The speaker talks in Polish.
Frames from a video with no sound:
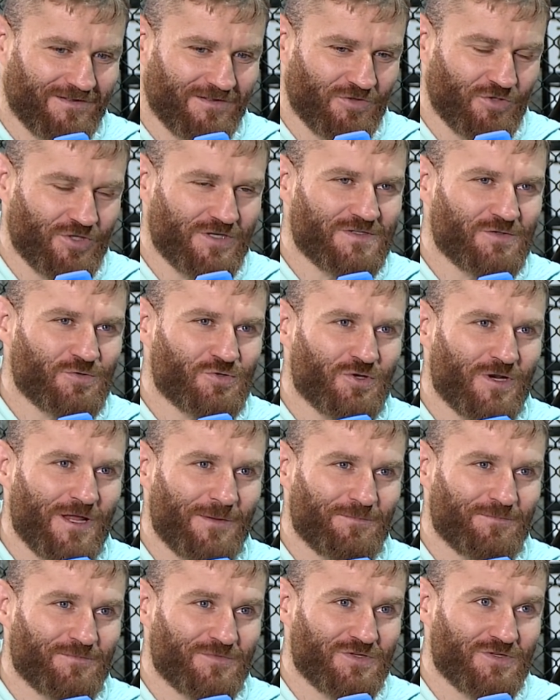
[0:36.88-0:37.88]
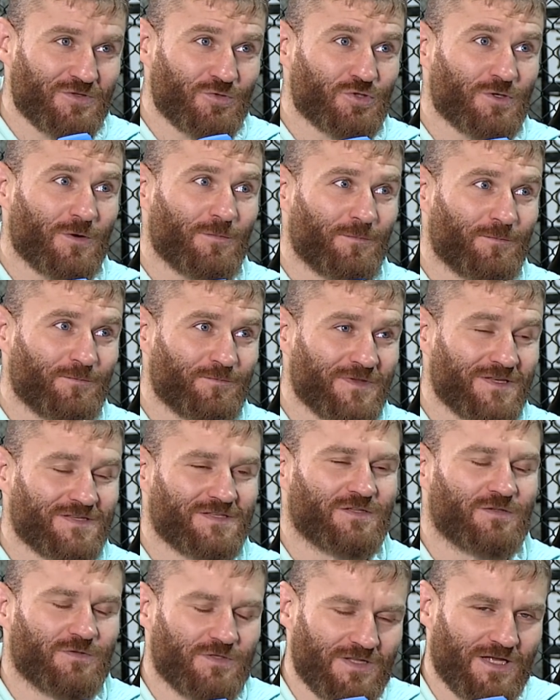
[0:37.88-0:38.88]
no jest dużo lepiej, dużo,
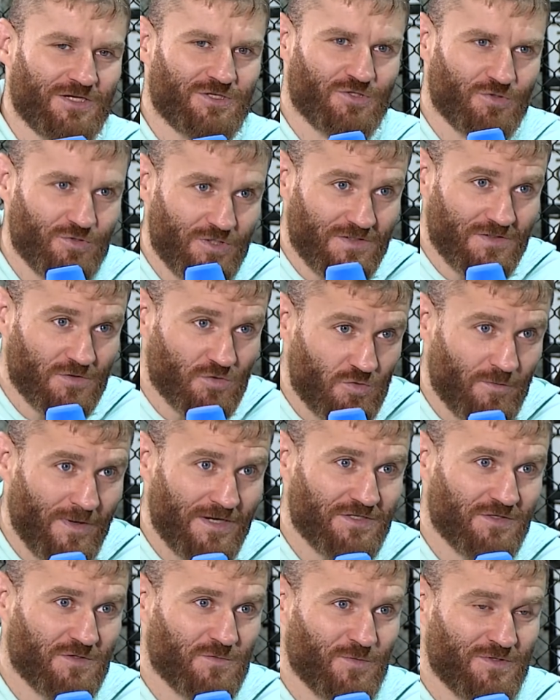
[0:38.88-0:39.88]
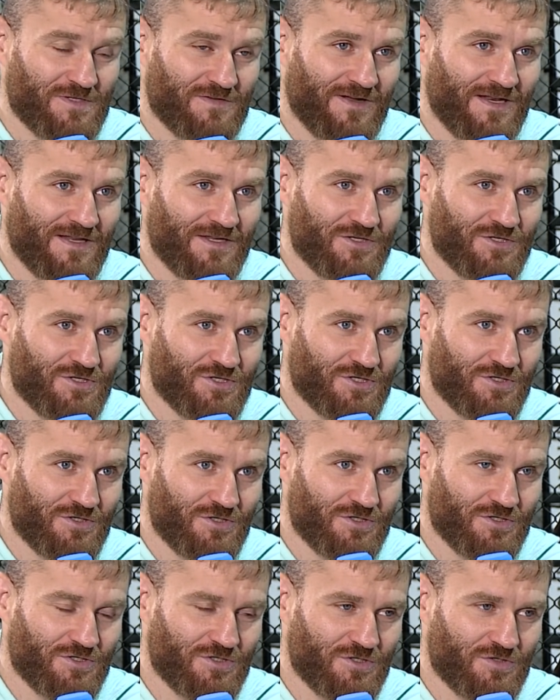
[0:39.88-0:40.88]
jest inaczej, jest dużo bardziej rozpoznawalne niż,
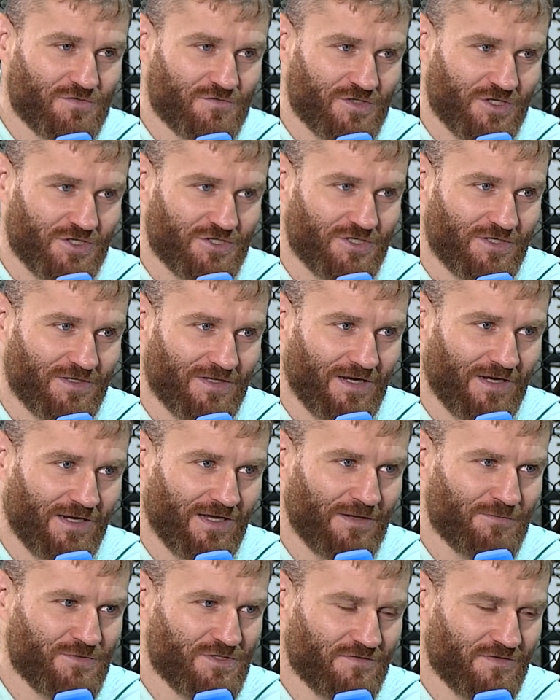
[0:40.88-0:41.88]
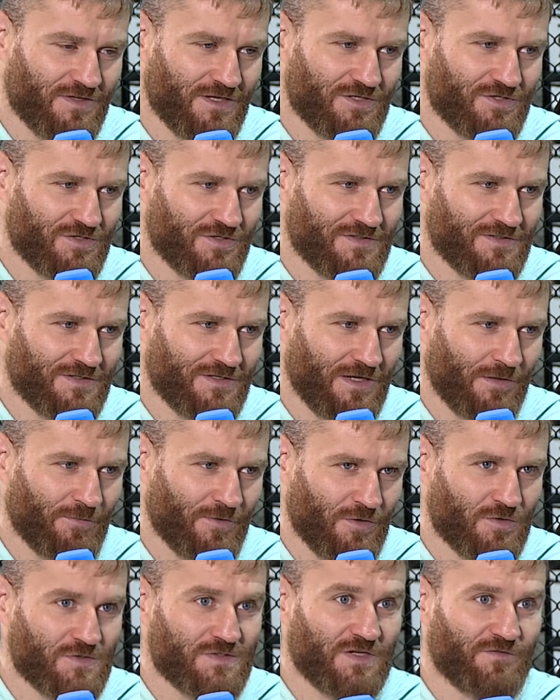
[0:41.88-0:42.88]
niż, niż wcześniej, tak, ale mi się wydaje, że to jest
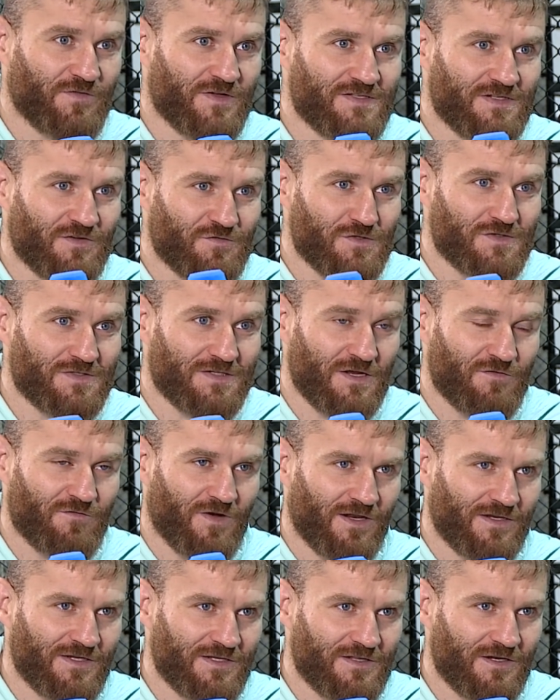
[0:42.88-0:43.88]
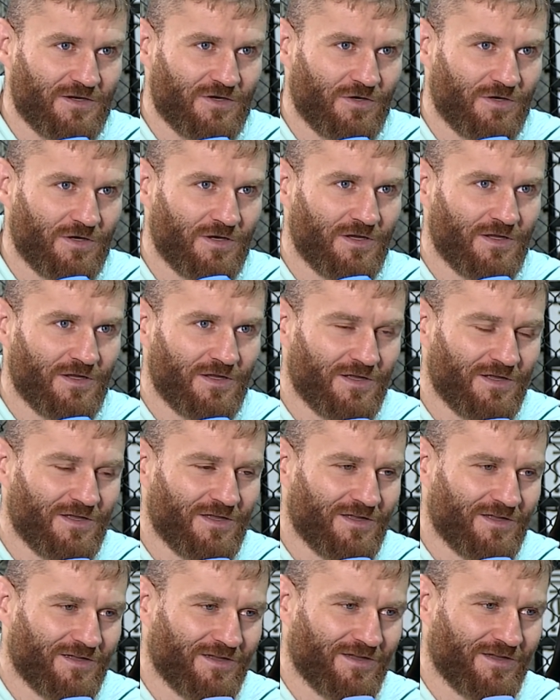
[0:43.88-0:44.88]
jakby konsekwencja wszystkich walk, nie tylko
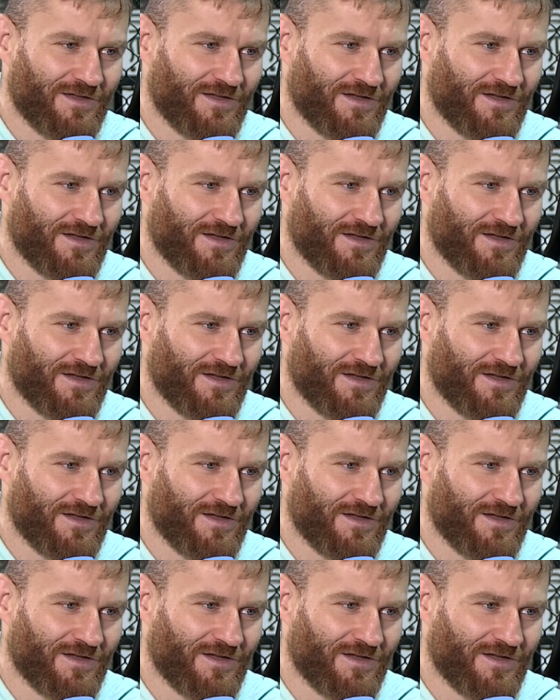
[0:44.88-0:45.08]
e,